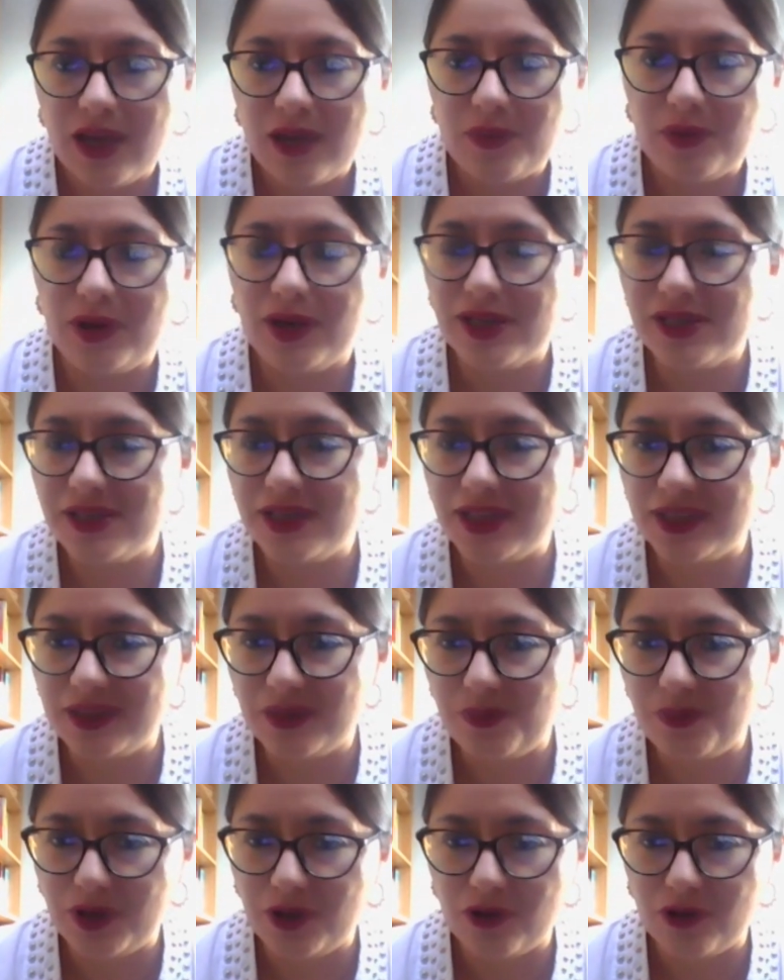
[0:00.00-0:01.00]
pero en el
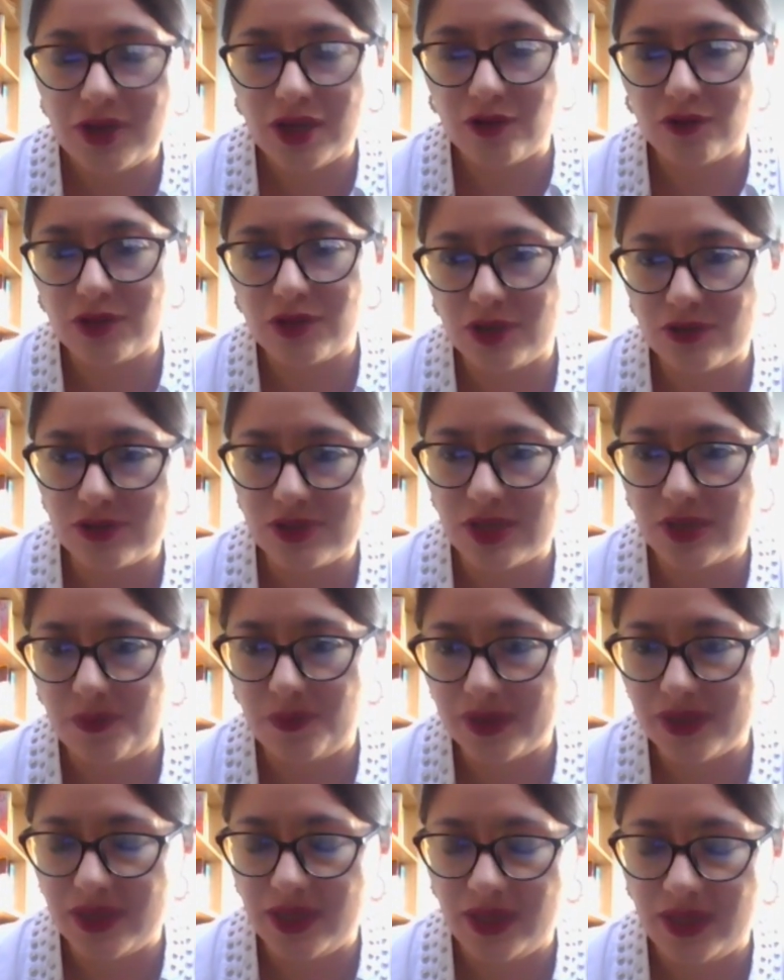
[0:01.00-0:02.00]
siguiente periodo ya no quiero ser
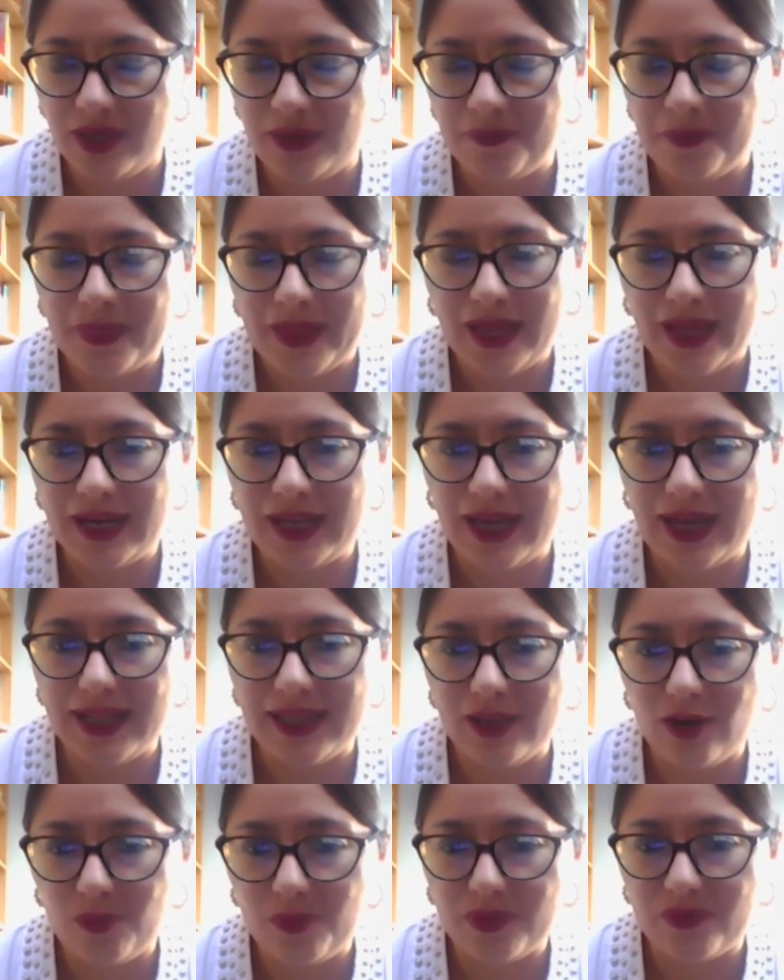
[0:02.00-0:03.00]
eh,
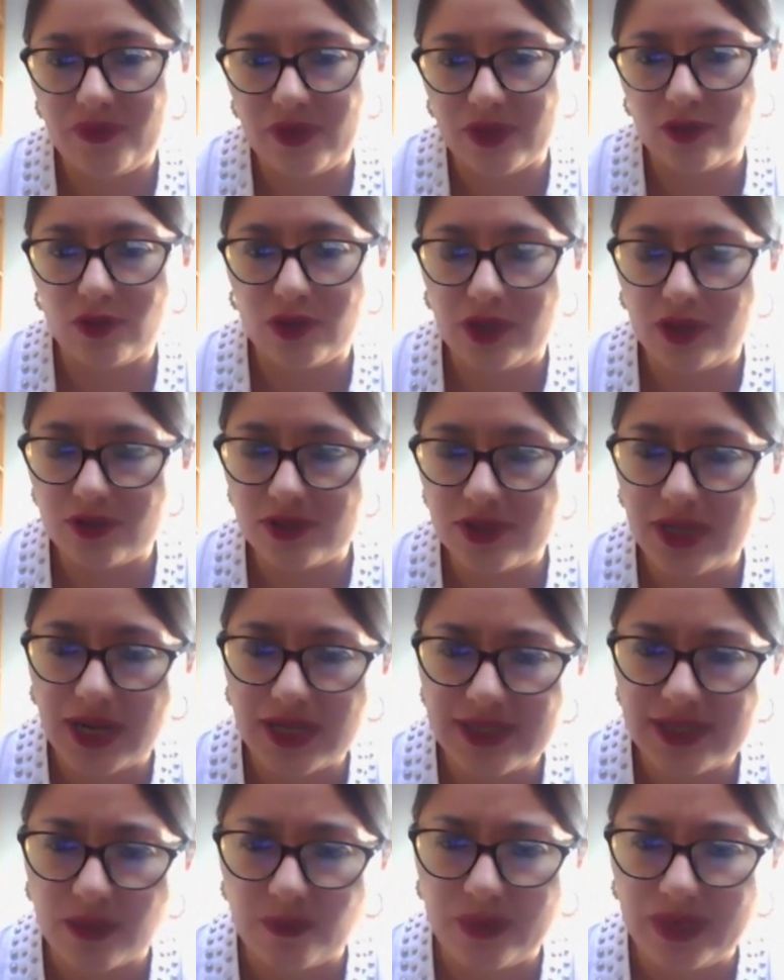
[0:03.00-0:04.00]
alcalde o prefecto, quiero ser
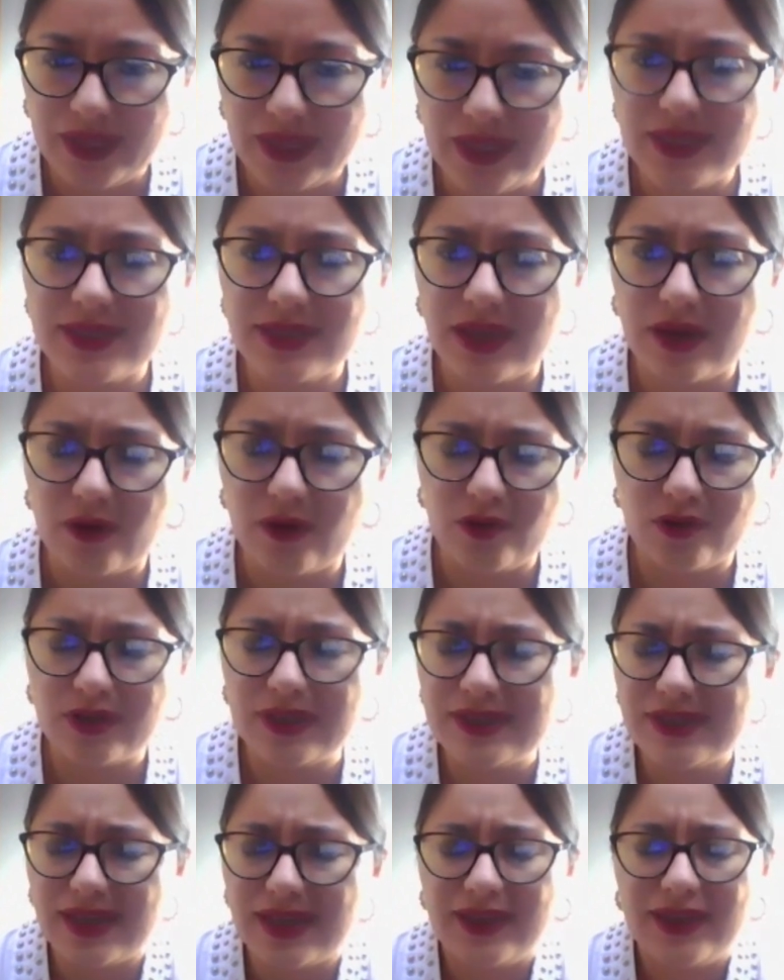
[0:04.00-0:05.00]
asambleísta o yo
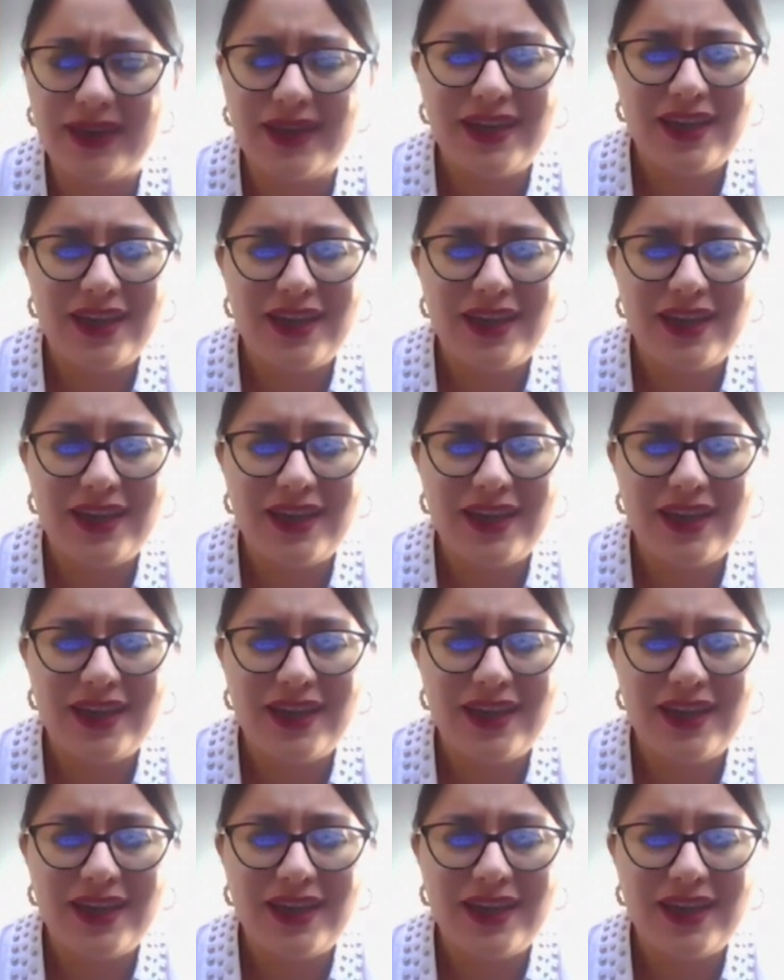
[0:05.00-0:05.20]
qué sé.